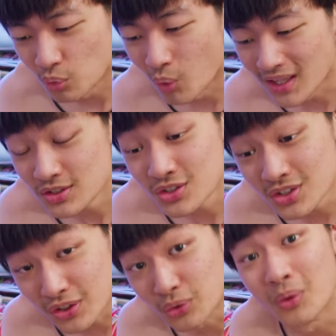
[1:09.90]
玩
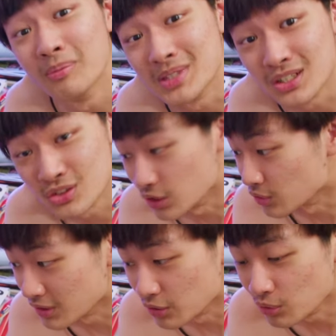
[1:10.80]
摄影玩比较久，
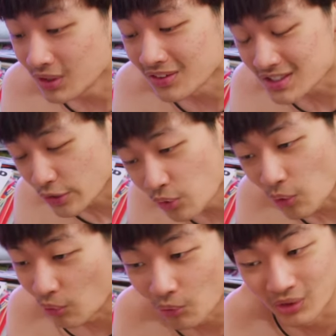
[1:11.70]
你遇到一些
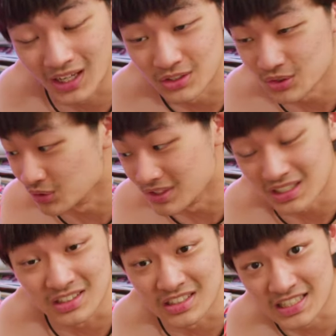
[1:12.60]
困惑，它就有点
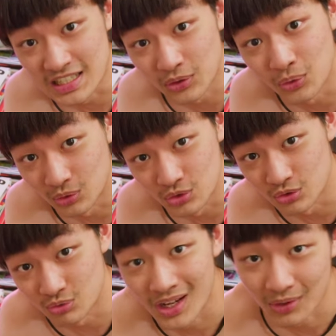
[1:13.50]
像是解惑的书啦。